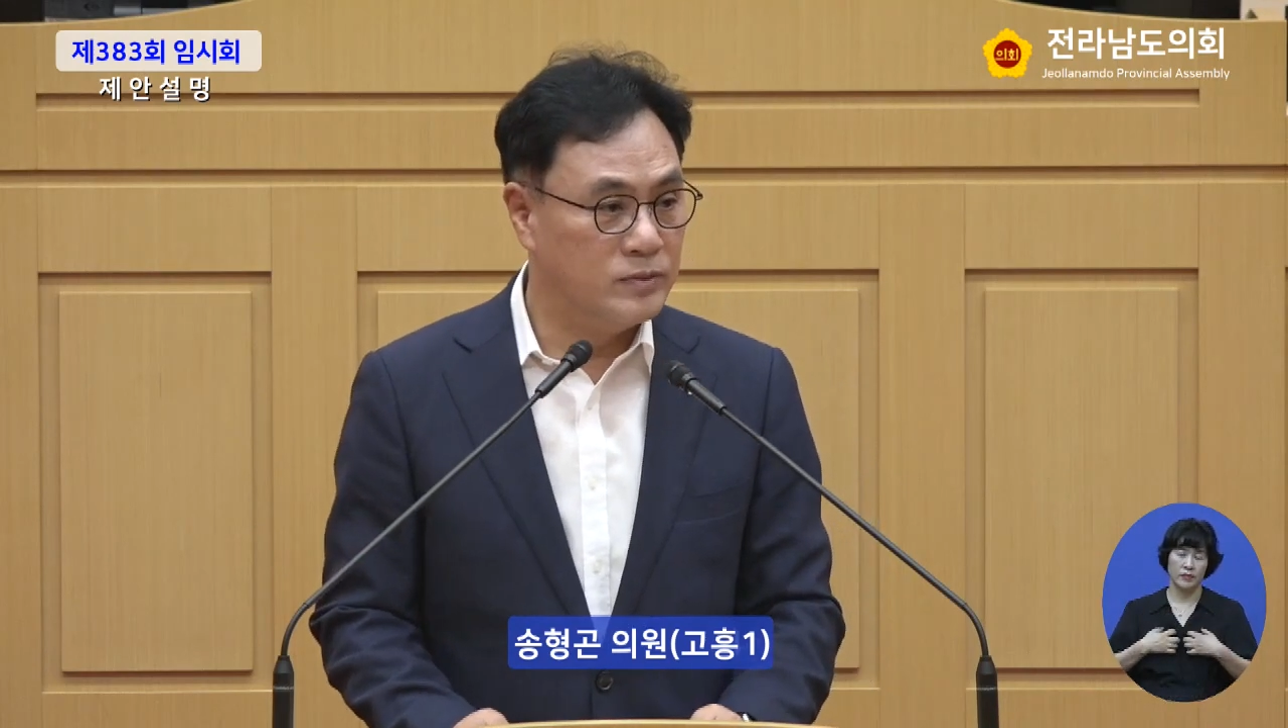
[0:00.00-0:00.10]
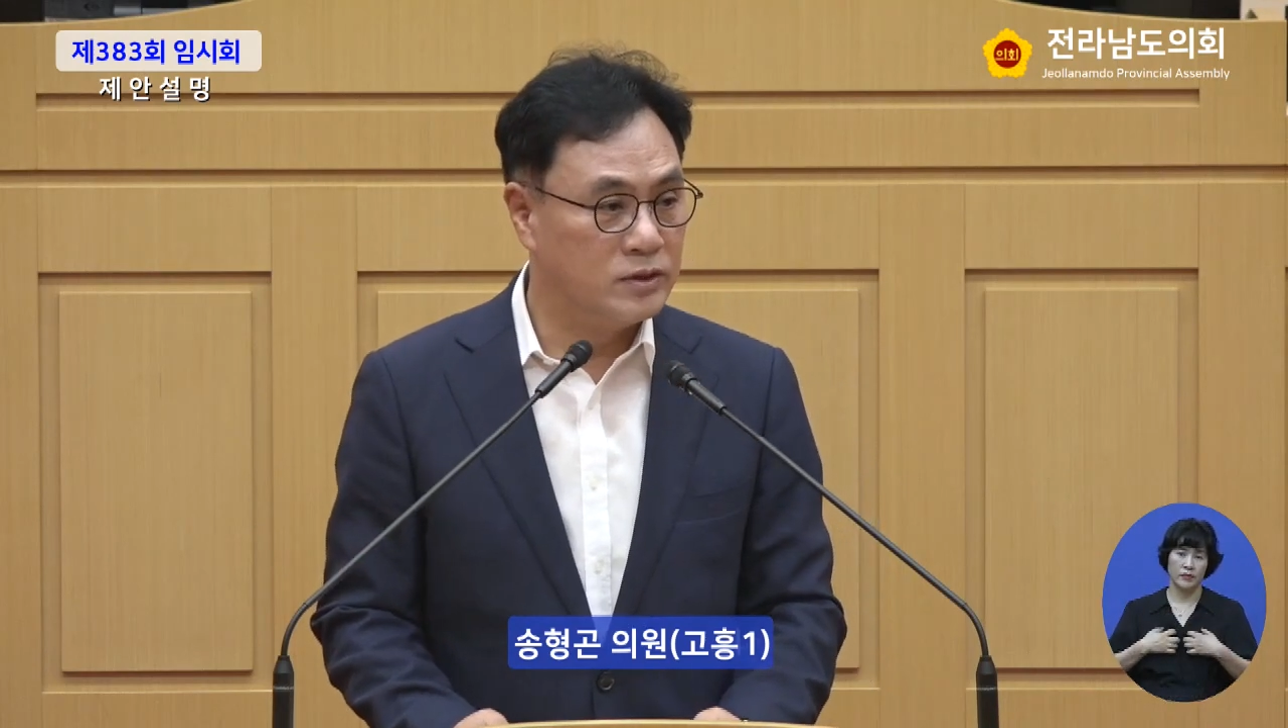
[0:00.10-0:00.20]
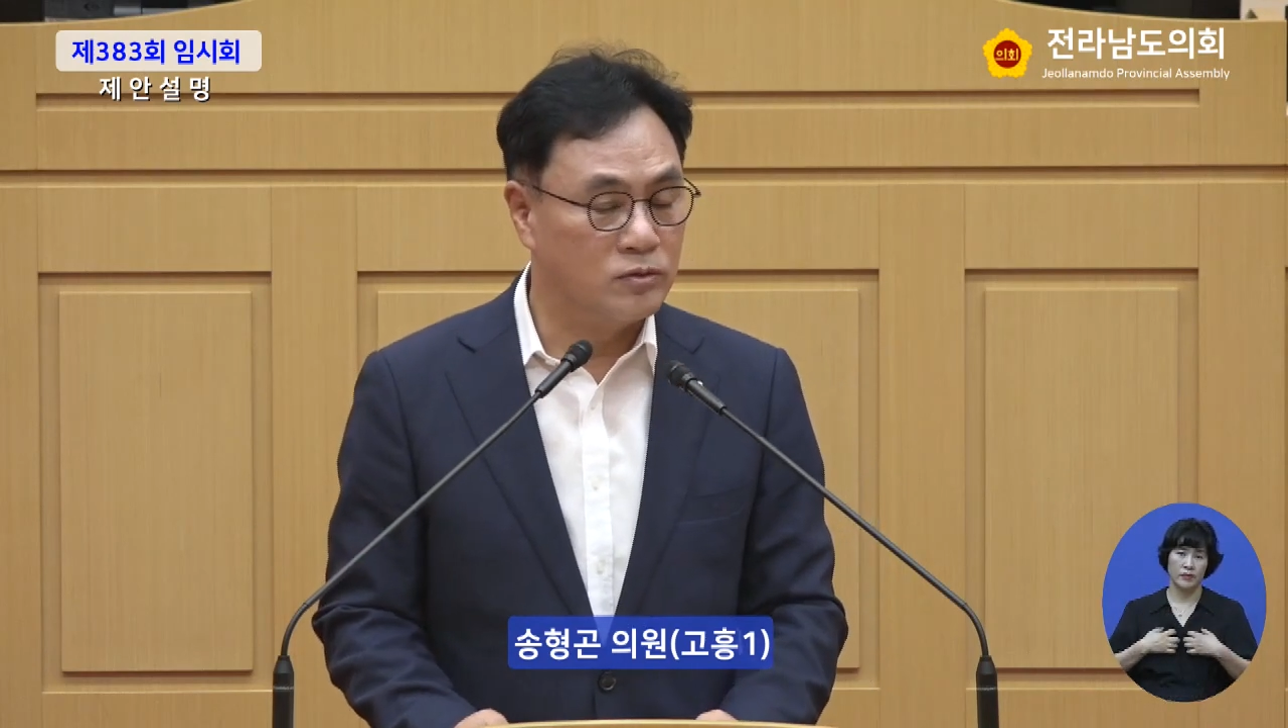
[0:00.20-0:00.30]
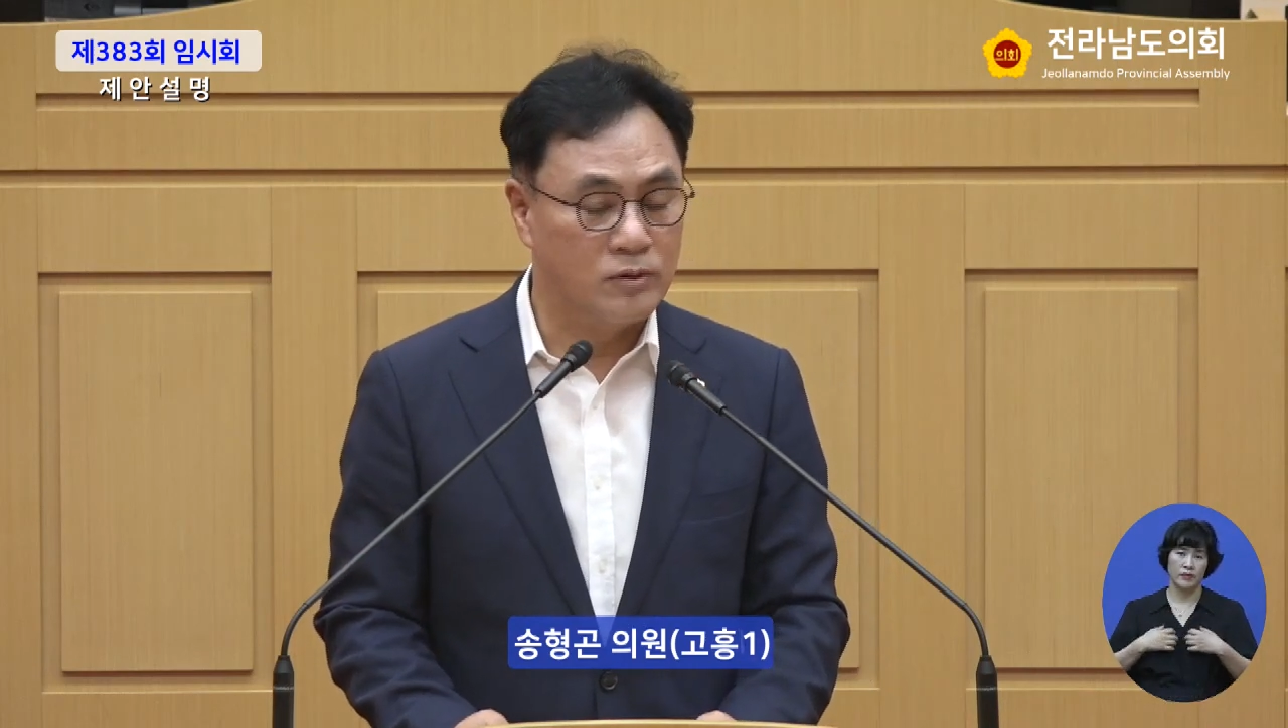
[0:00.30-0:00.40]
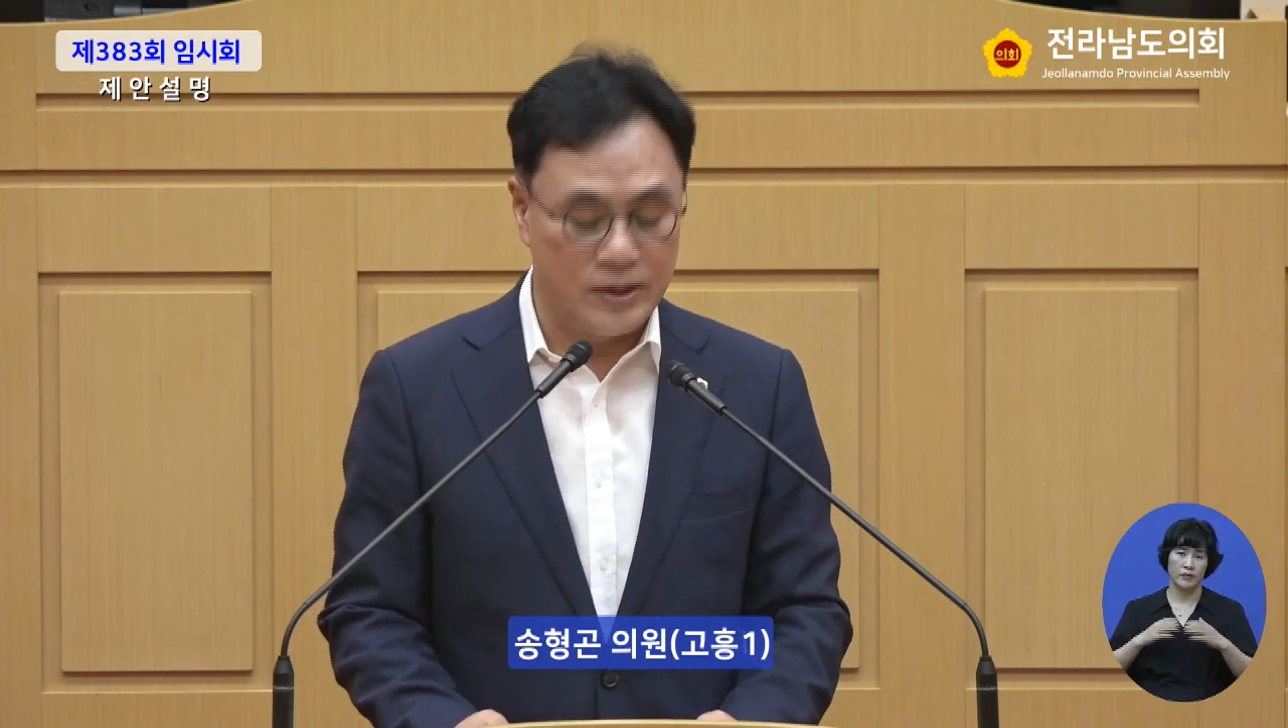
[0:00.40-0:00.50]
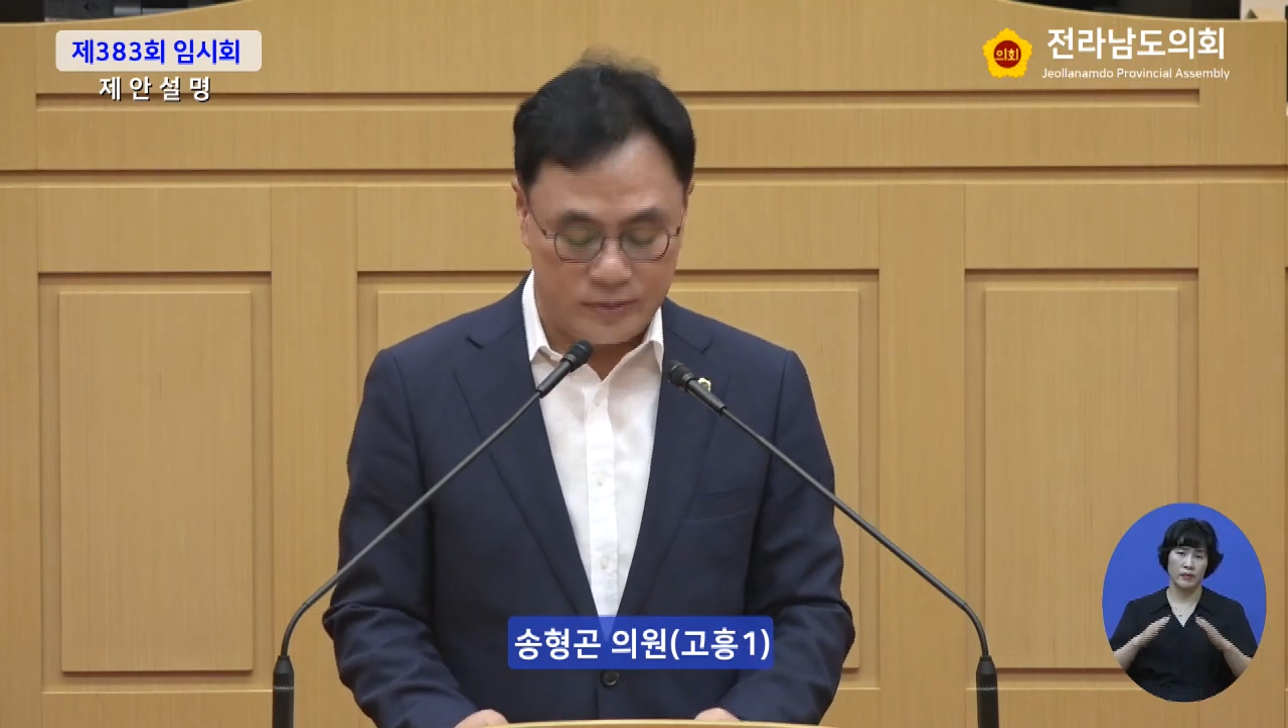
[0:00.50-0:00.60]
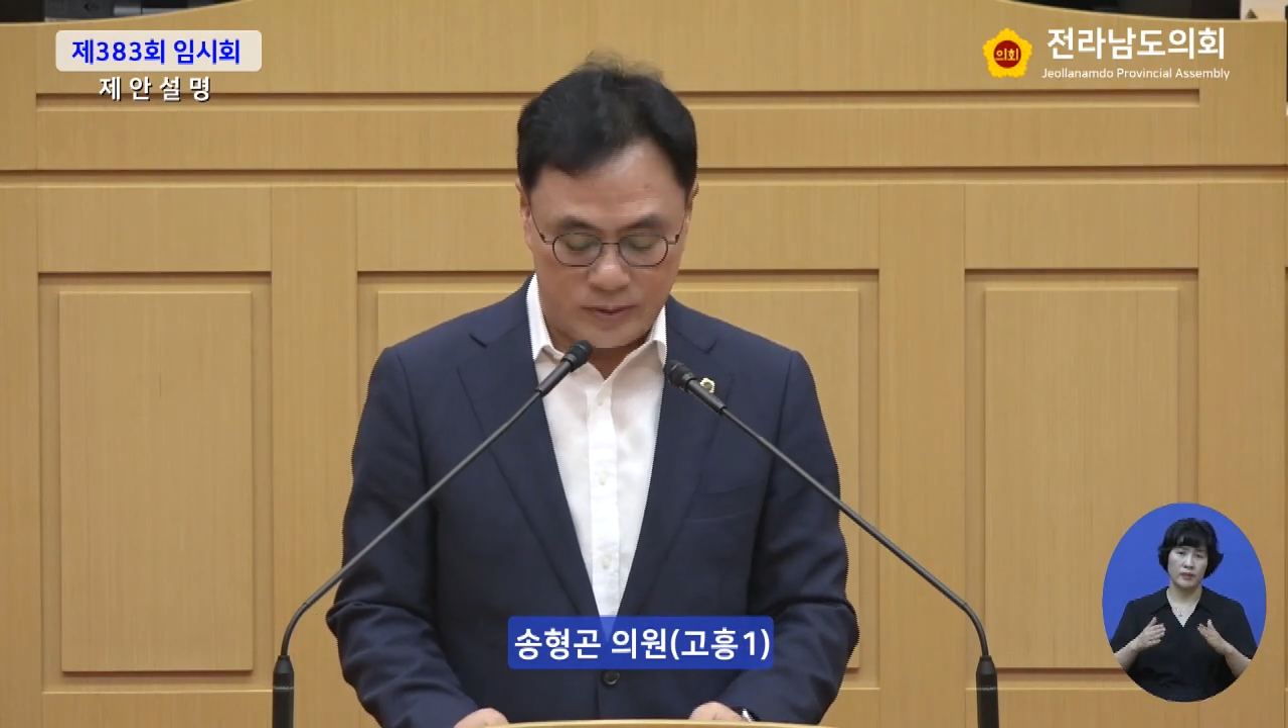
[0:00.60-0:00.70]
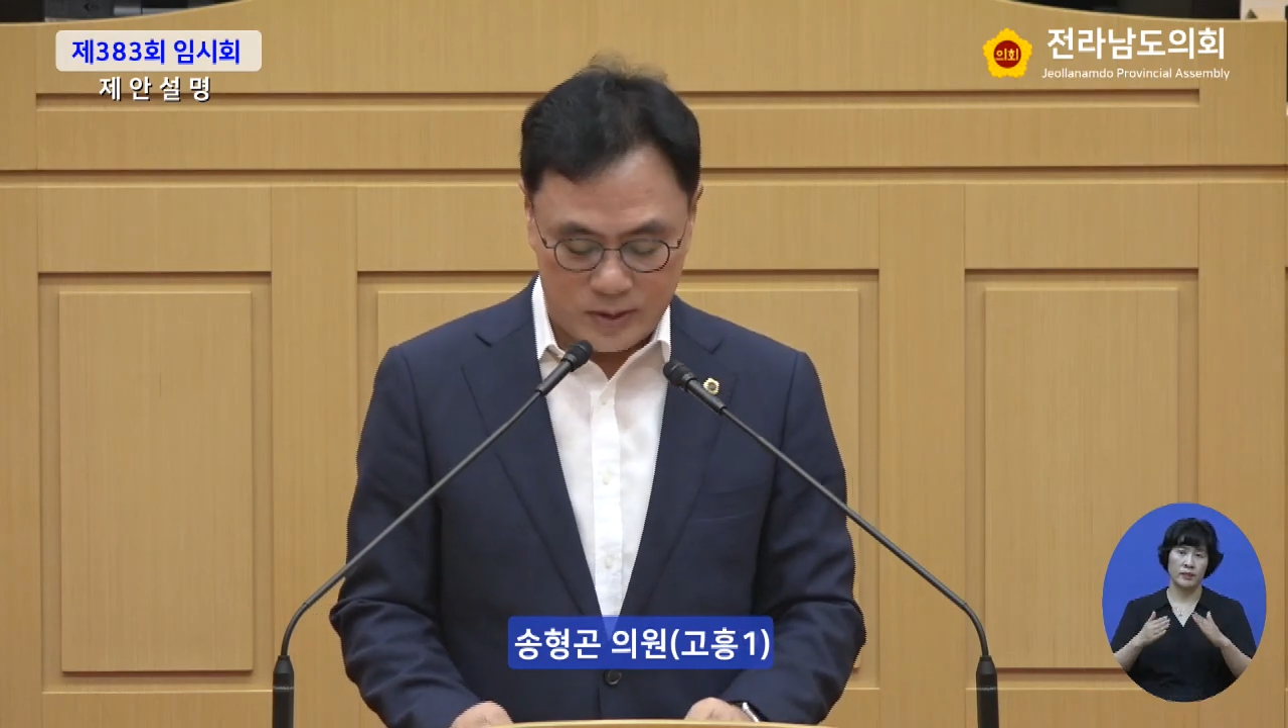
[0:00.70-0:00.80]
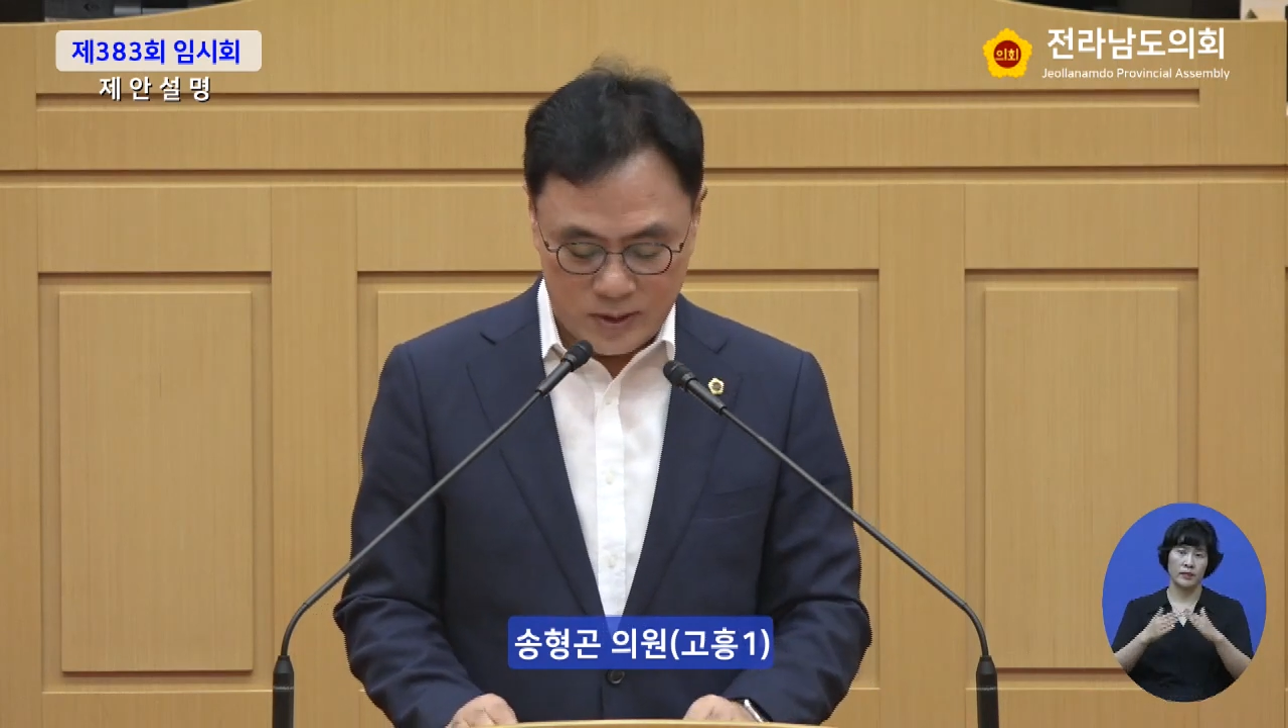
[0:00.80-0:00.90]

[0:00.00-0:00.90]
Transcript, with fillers: 미술관